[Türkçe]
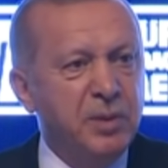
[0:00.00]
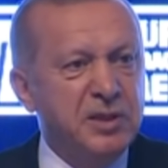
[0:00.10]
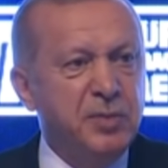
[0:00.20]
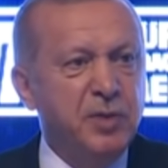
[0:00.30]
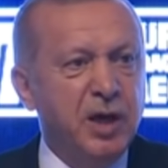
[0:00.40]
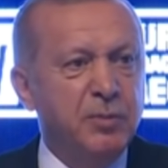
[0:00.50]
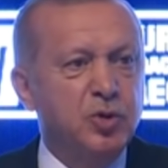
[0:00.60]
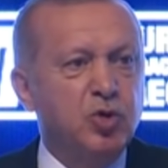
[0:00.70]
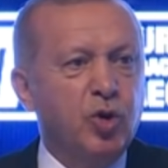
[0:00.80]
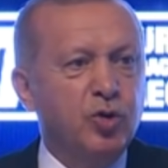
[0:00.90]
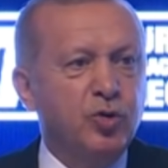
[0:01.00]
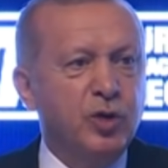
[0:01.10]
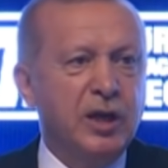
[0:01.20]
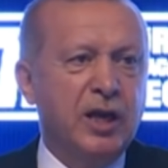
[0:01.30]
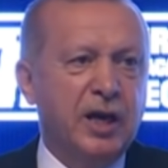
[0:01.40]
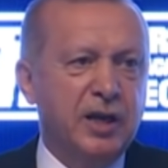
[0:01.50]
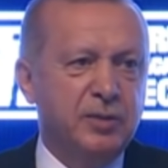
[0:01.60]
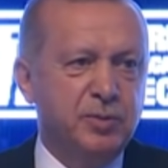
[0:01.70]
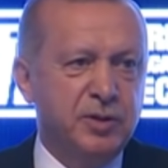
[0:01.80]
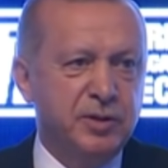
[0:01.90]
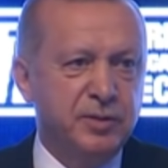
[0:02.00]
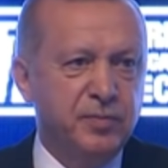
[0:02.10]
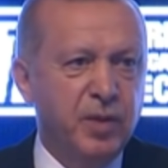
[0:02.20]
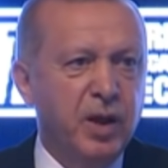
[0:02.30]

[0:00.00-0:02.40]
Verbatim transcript: bizim yanımızda olduğunu ilan etmişti.